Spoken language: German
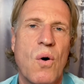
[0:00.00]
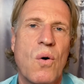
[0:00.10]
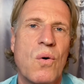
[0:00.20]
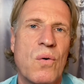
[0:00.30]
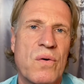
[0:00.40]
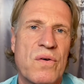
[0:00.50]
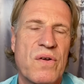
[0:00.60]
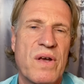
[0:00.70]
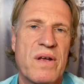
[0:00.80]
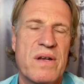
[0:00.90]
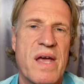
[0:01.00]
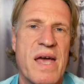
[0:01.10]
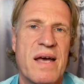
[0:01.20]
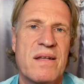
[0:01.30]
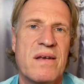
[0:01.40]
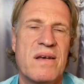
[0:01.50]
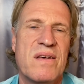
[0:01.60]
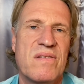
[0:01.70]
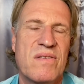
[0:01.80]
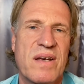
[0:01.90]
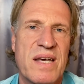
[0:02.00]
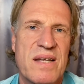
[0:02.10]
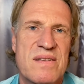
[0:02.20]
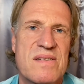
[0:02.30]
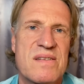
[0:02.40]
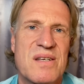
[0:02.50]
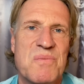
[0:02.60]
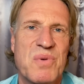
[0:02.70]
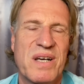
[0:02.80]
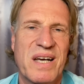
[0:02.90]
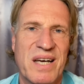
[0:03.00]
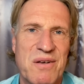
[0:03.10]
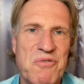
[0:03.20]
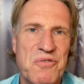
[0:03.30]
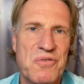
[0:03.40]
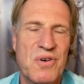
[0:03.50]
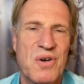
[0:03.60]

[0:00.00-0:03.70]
Und die Erde ist da jetzt im Begriff